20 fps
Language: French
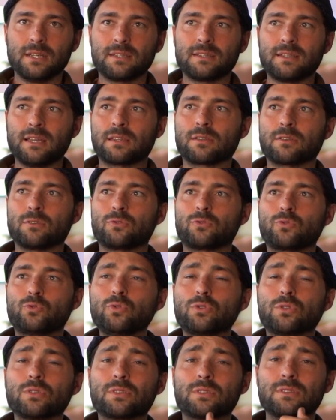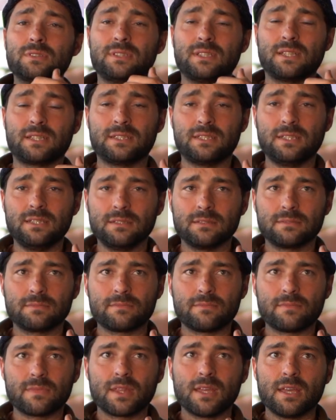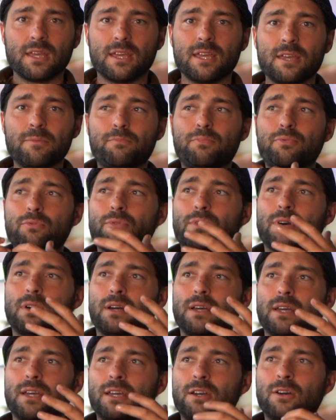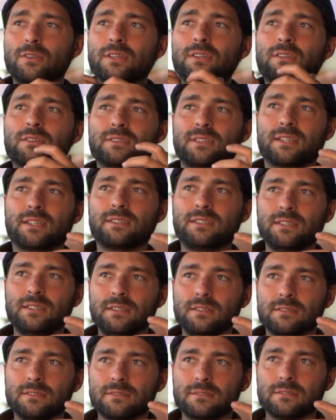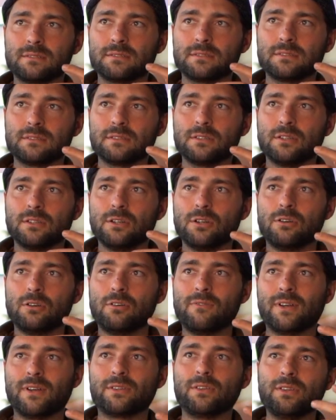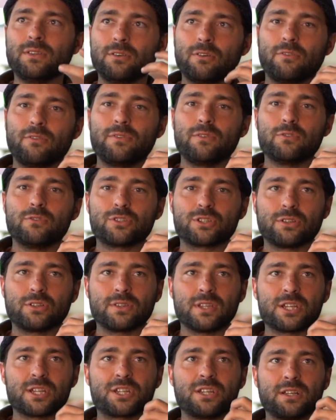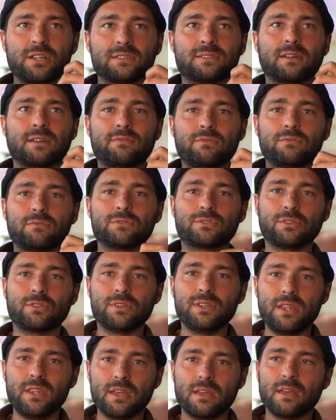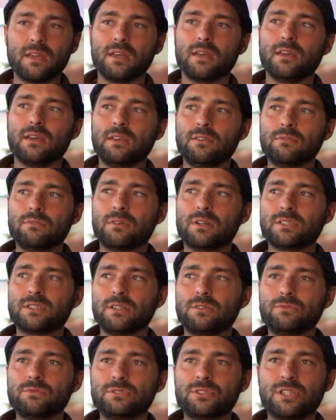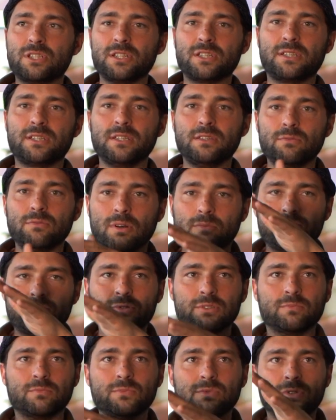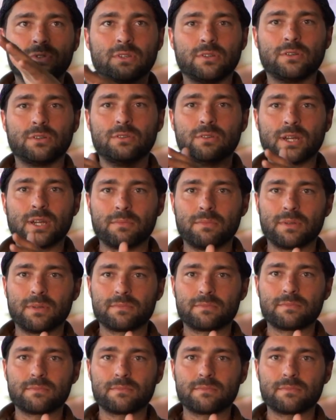d'être tout aussi sexy. Et, pour, et en étant sexy, on va donner envie aux gens d'acheter un savon solide et non un gel douche liquide ou un pousse-mousse euh, horrible.